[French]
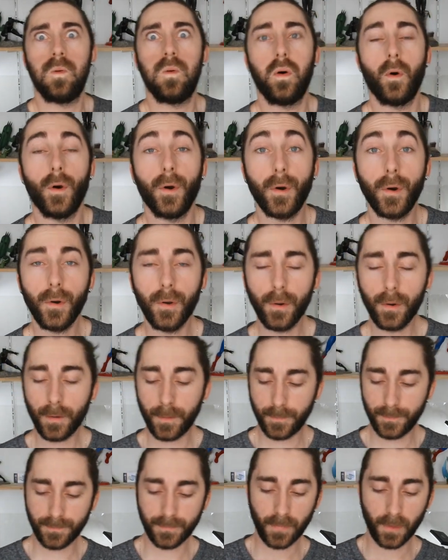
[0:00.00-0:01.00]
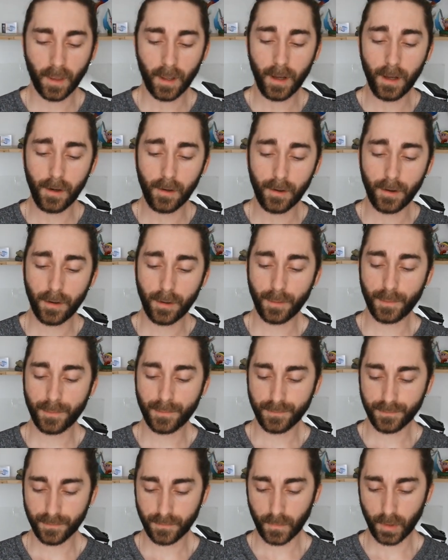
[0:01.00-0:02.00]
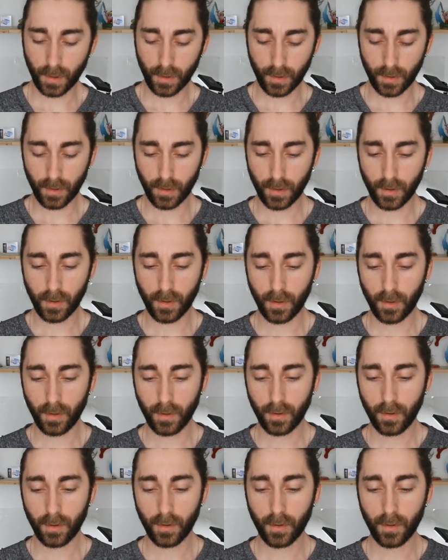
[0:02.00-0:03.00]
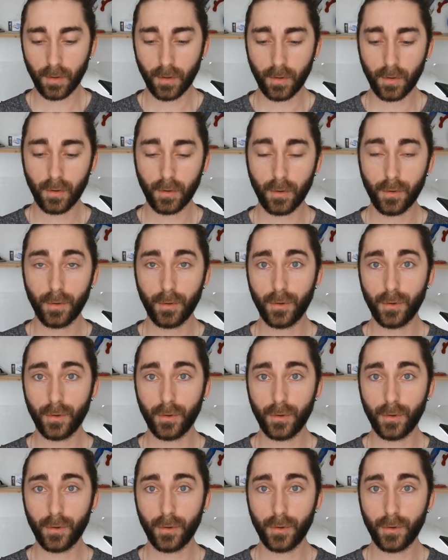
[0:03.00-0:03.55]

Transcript: Re... Alors, euh,